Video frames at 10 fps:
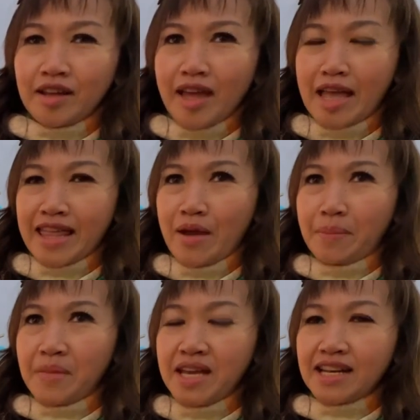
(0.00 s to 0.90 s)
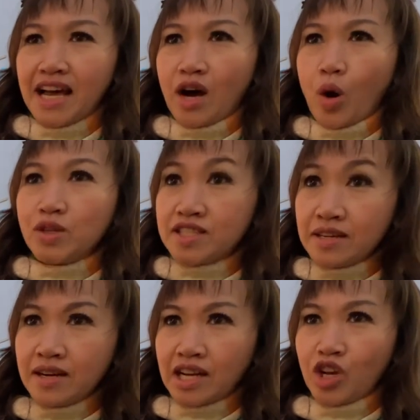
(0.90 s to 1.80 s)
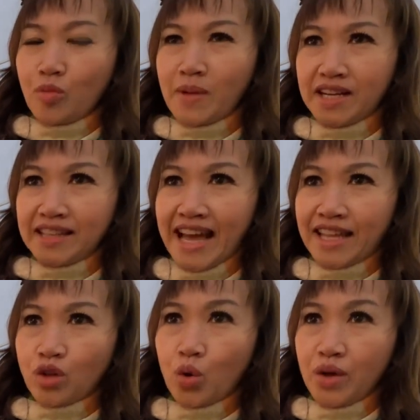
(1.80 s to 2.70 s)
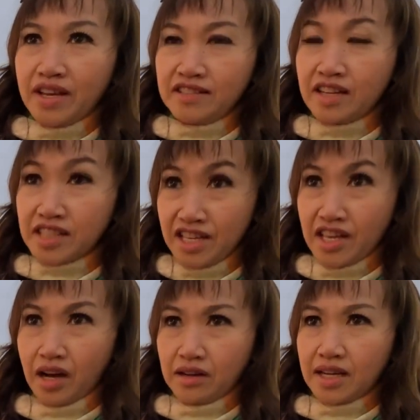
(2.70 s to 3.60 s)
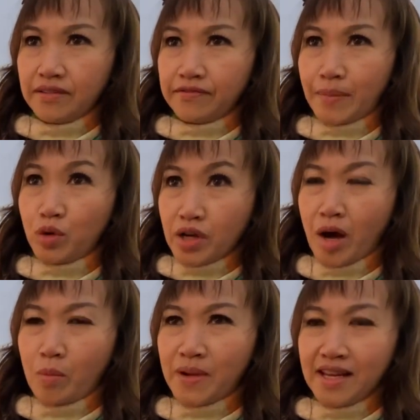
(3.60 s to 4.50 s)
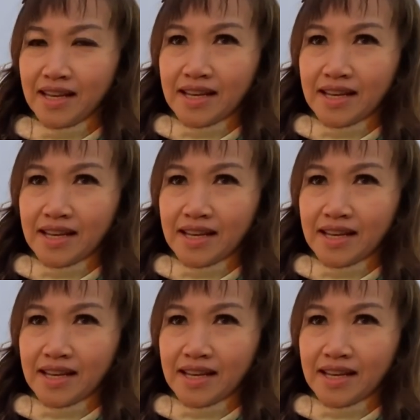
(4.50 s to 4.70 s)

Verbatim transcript: em theo em biết là hồi xưa cái lúc mà người ta tu luyện chân thiện nhẫn á pháp luân công á